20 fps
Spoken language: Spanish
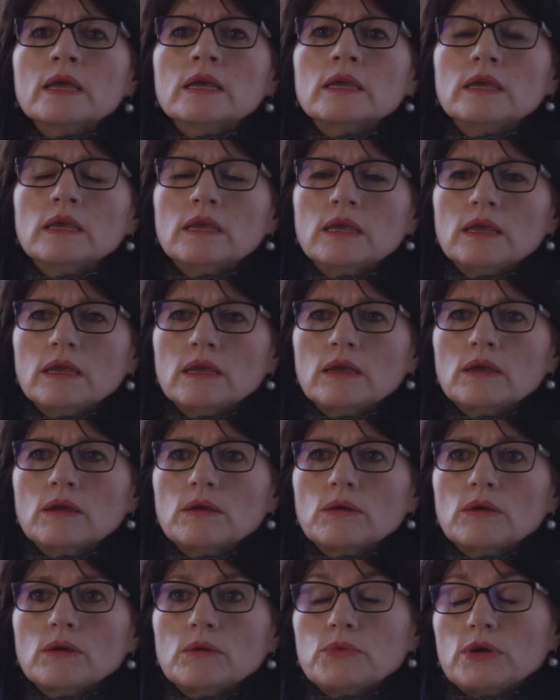
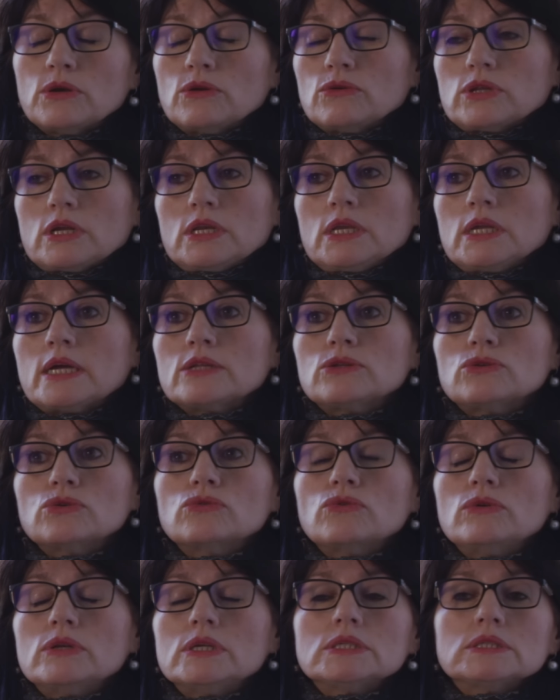y bueno, tenía
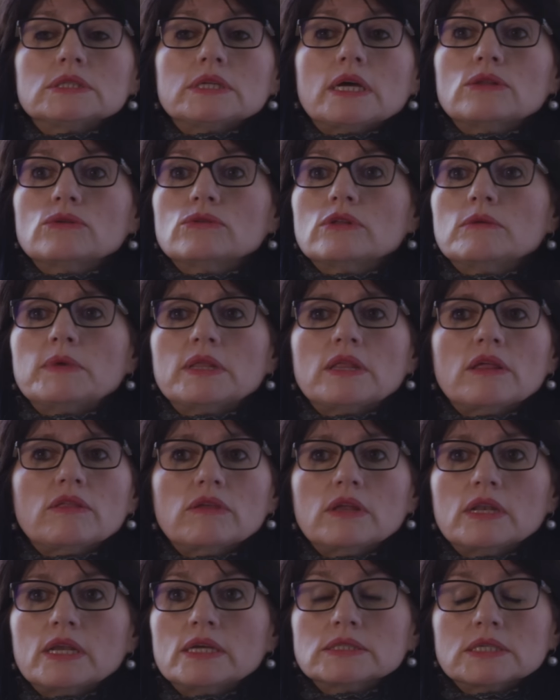todo el listado de
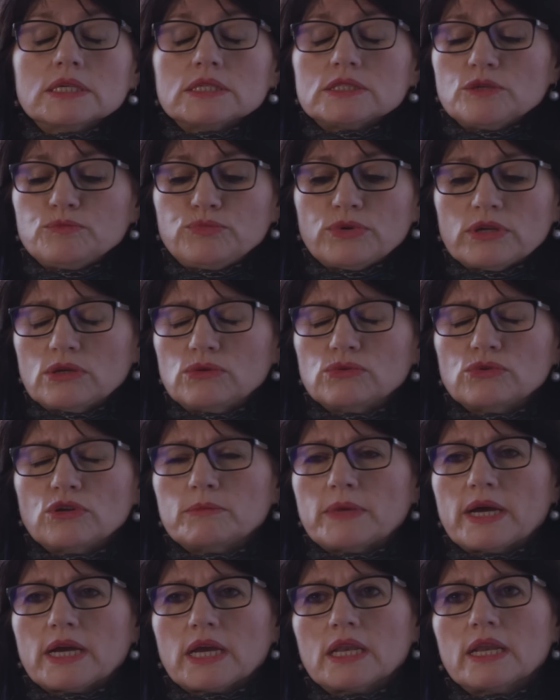medicinas que se puede uno
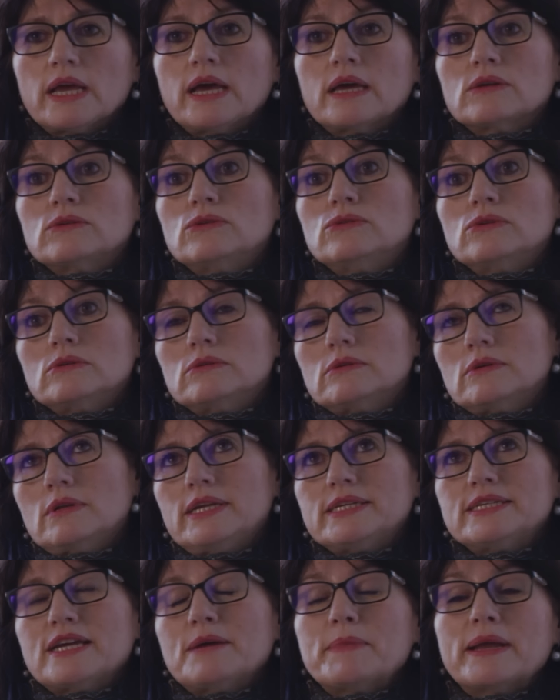imaginar,
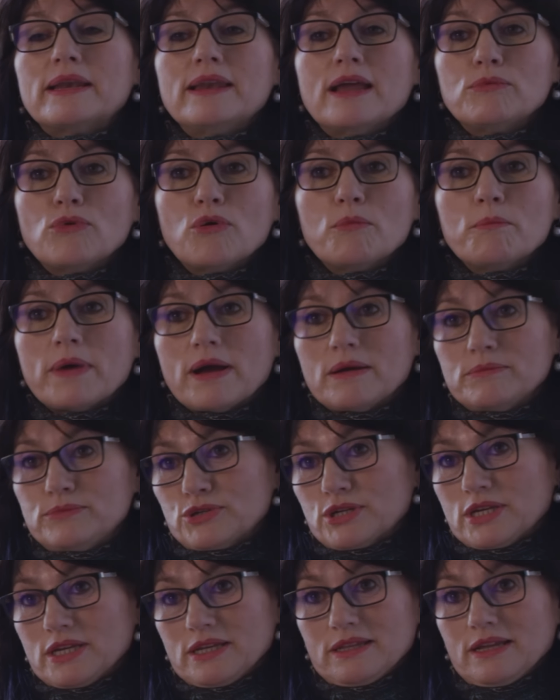le llaman la bomba,
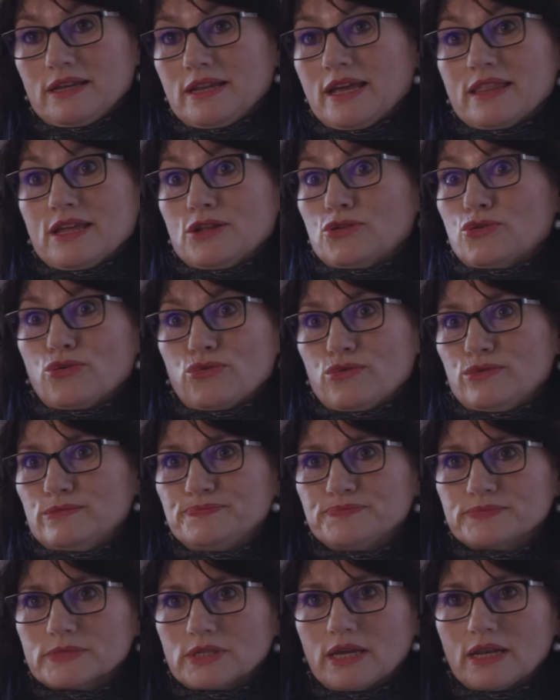porque tenía de todo,
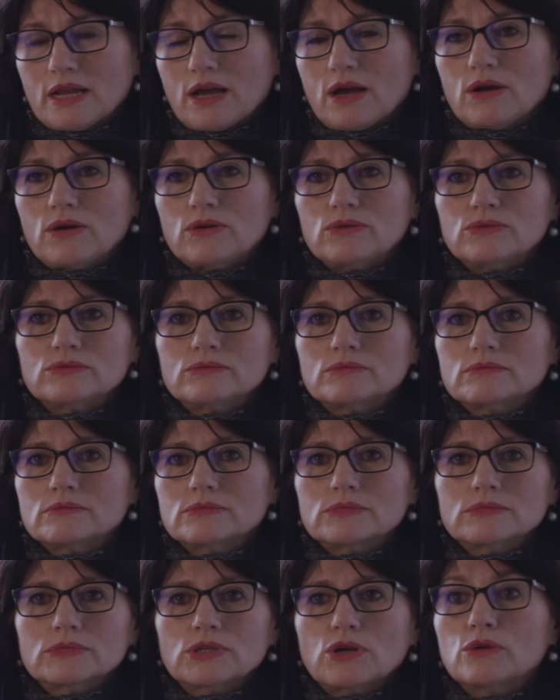era
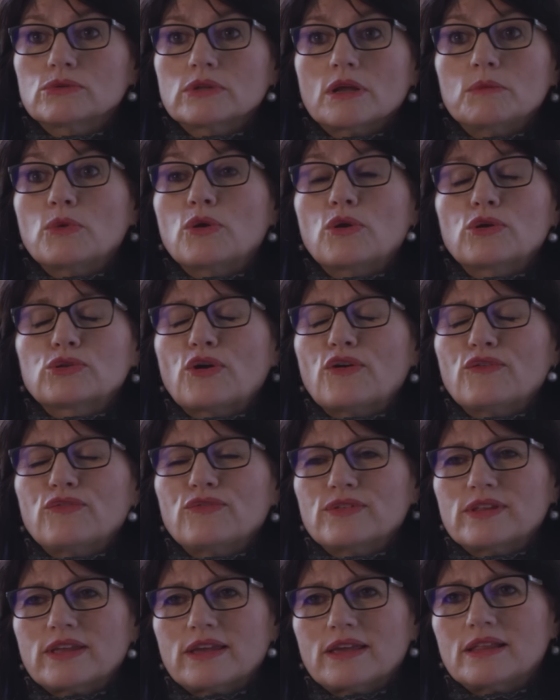un cóctel
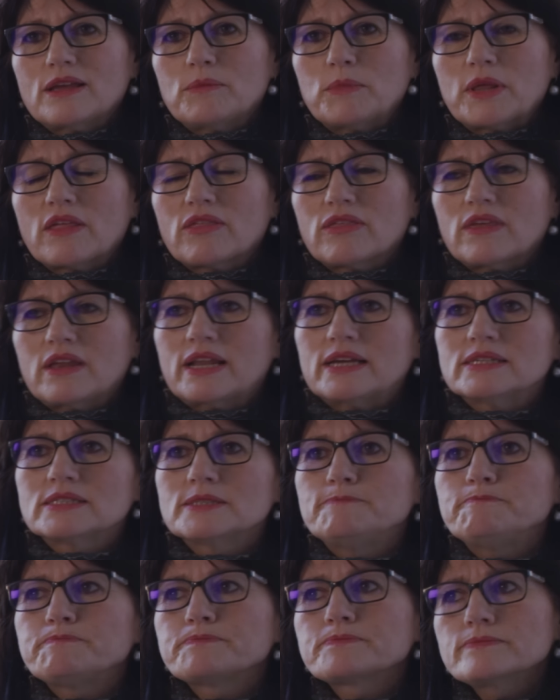molotov de, medicinas.